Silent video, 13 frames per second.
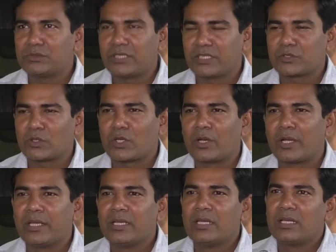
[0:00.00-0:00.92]
আলু চাষ করা
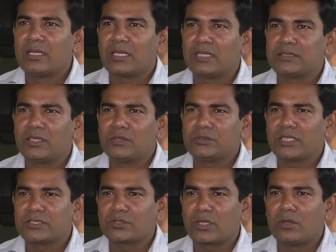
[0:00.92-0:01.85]
হয় গাছ আলু
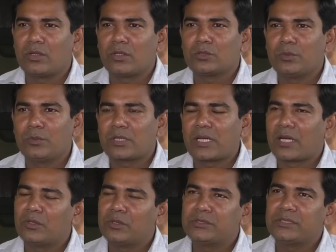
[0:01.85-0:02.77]
চাষ করার অন্যতম
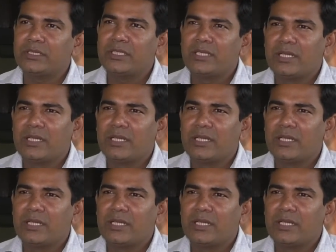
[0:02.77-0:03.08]
কারণ হচ্ছে